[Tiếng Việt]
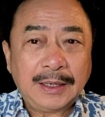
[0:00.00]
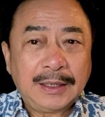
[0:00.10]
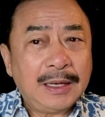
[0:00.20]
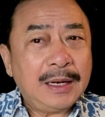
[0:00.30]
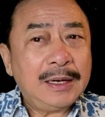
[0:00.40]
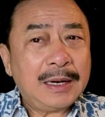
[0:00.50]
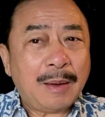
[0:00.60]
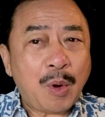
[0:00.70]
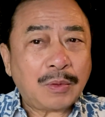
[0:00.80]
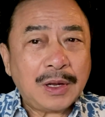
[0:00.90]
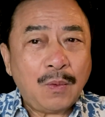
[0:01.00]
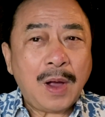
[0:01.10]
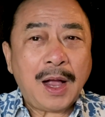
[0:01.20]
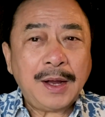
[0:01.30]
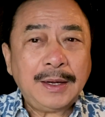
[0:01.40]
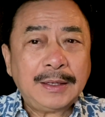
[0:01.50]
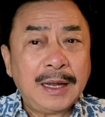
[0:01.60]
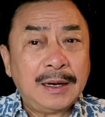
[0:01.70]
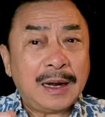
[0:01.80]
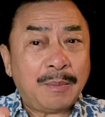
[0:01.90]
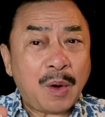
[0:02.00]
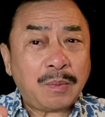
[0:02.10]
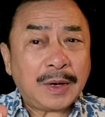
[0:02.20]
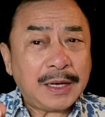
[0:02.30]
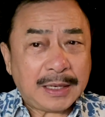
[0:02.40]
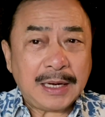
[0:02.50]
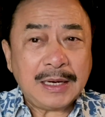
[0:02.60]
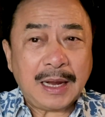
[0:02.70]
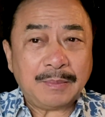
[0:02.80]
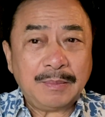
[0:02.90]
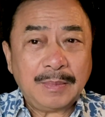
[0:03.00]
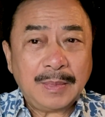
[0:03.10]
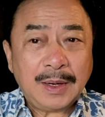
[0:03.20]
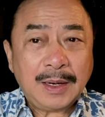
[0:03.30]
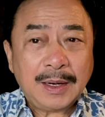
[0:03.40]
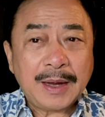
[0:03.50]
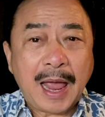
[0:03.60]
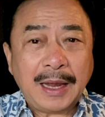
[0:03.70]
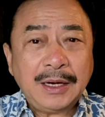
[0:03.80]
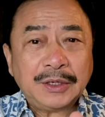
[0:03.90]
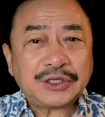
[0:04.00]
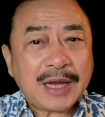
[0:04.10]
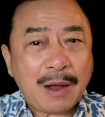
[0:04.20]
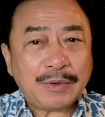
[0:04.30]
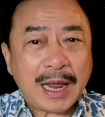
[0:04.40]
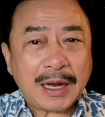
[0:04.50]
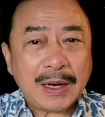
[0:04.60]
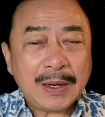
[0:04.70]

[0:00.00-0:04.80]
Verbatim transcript: Như là một dấu ấn, như là một cái kỷ niệm. Để sau này